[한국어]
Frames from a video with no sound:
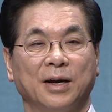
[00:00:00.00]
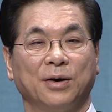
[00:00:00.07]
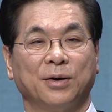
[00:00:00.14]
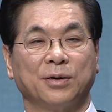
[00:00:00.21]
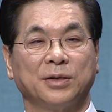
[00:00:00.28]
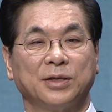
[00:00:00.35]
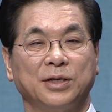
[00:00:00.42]

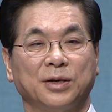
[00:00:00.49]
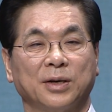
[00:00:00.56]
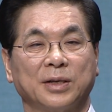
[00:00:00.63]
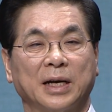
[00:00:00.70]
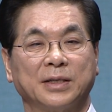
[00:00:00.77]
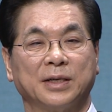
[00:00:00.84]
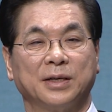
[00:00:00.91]
어느 지역을
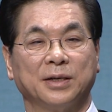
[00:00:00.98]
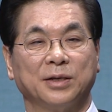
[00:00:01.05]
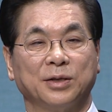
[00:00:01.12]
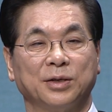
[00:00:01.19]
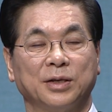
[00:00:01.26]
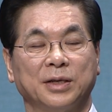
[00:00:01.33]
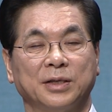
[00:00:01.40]

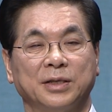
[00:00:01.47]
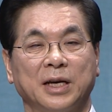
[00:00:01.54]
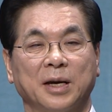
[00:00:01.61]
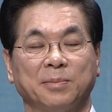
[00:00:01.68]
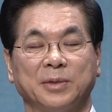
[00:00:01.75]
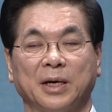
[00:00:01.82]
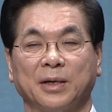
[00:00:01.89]
다스리는
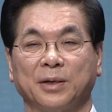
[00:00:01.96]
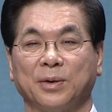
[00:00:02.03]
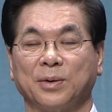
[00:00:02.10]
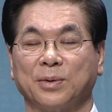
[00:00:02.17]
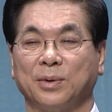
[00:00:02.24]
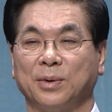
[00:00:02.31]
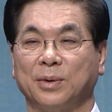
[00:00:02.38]
책임자가
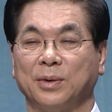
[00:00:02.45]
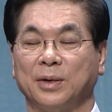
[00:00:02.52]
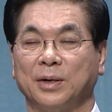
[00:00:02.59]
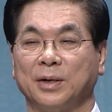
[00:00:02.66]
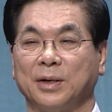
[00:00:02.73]
되었고